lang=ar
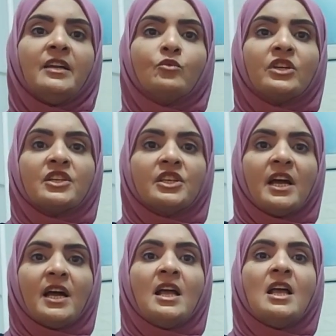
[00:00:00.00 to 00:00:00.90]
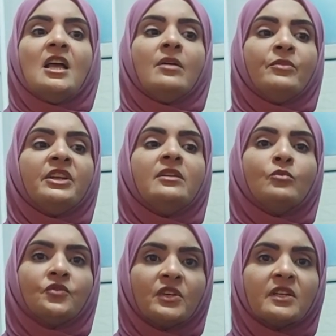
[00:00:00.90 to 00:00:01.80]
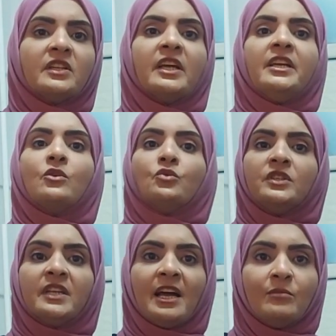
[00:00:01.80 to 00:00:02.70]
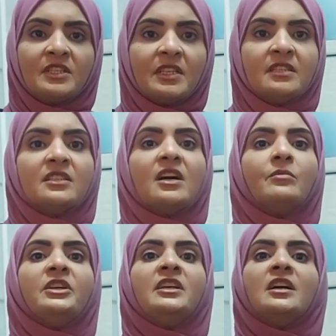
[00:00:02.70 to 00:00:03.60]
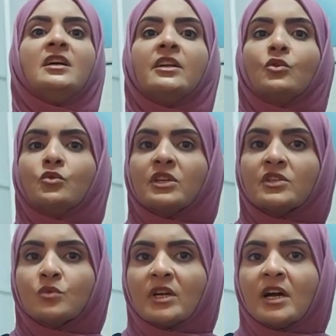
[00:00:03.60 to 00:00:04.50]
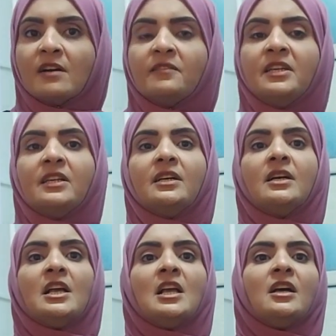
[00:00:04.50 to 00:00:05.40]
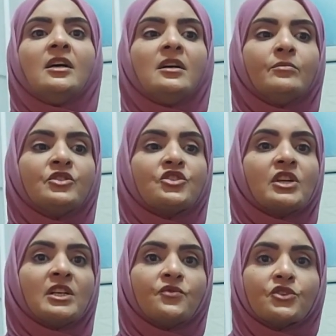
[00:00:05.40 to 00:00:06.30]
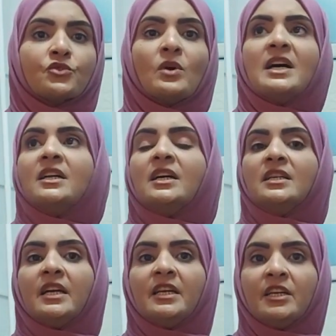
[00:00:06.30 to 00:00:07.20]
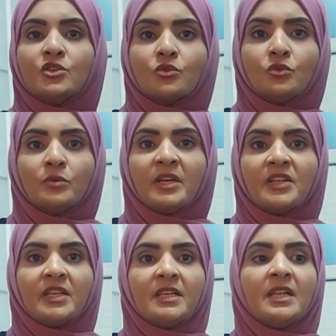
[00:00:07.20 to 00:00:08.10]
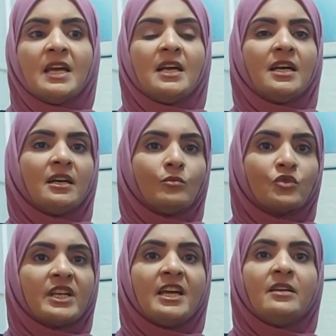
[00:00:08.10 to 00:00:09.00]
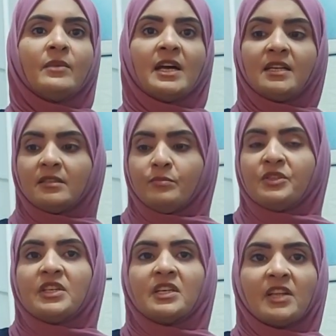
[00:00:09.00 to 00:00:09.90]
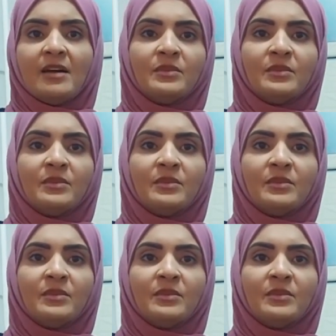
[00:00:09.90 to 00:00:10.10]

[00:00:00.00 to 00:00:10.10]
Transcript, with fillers: أي مترشحة من المفترض أن هي يكون عندها حملة حملتها الانتخابيه ان يكون صورها في آه، منتشرات في الشوارع ان هي تكون مثلا آه، مساهمه ان بتعرض